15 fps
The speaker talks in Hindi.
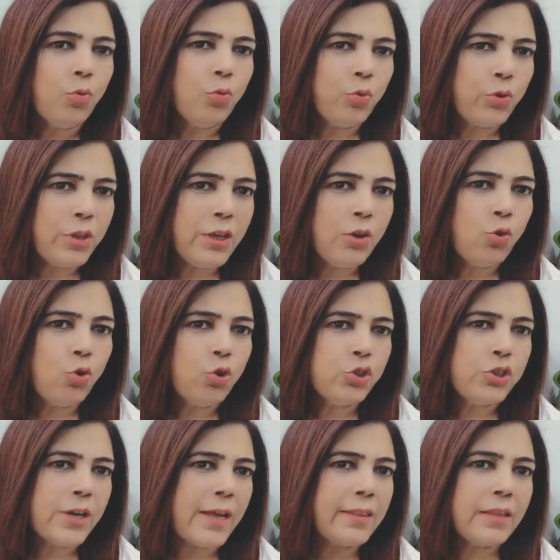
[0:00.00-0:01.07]
उसी को
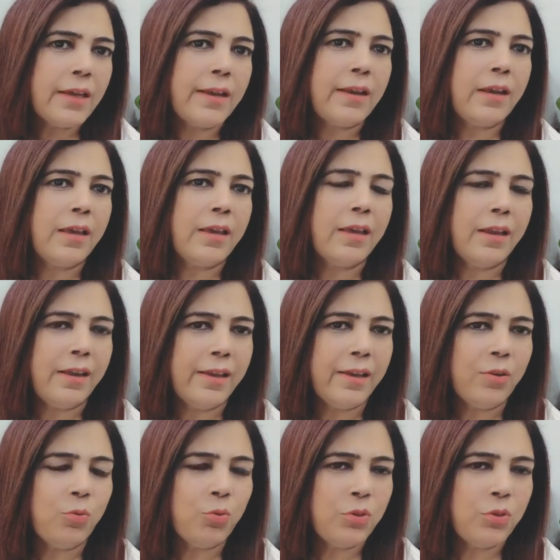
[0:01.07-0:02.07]
शांत करने के लिए